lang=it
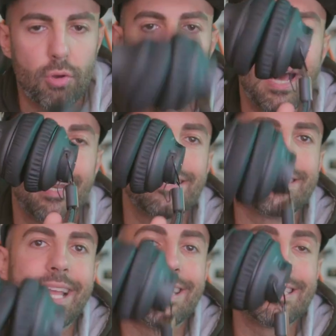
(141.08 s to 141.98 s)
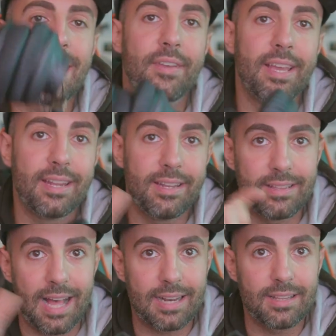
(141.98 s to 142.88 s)
cellulare, senza avere
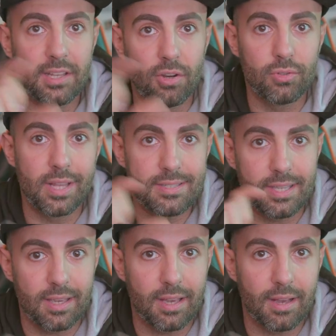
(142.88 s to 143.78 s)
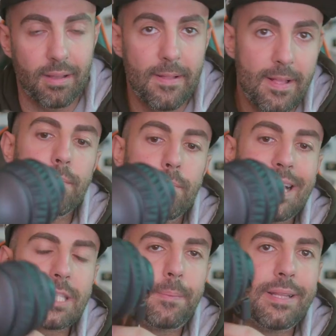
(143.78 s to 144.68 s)
ritardi o desync.
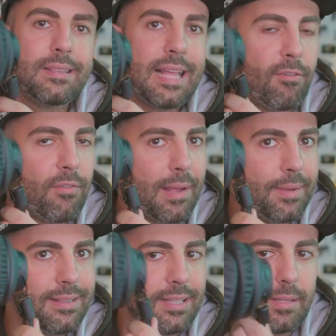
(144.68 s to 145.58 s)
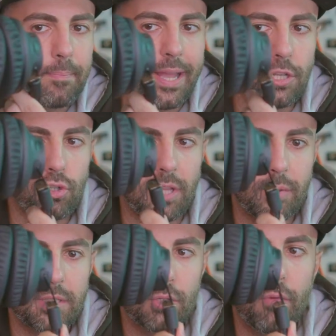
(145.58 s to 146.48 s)
Mi aspettavo veramente di peggio
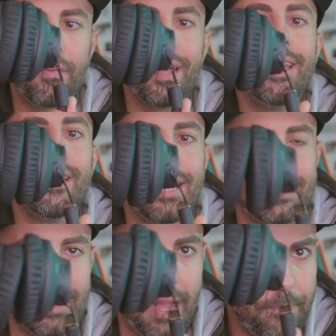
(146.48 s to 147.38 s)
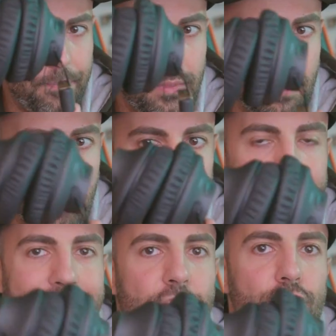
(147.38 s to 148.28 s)
da queste cuffie, in realtà
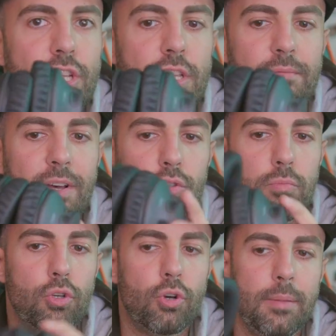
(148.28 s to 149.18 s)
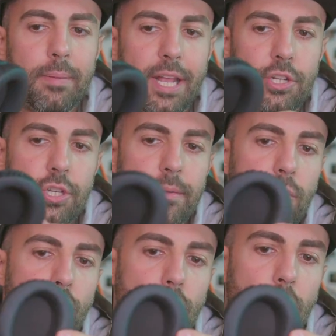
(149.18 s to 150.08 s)
Pregi, vado subito con i
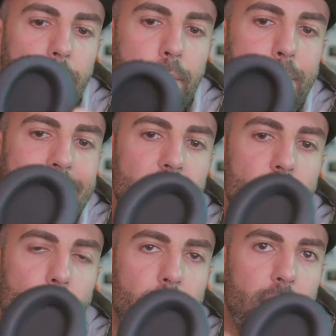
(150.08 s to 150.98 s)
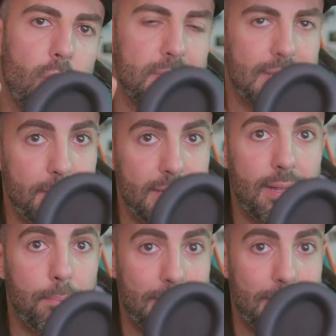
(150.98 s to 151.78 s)
pregi. Uno, Padiglione. Come sapete il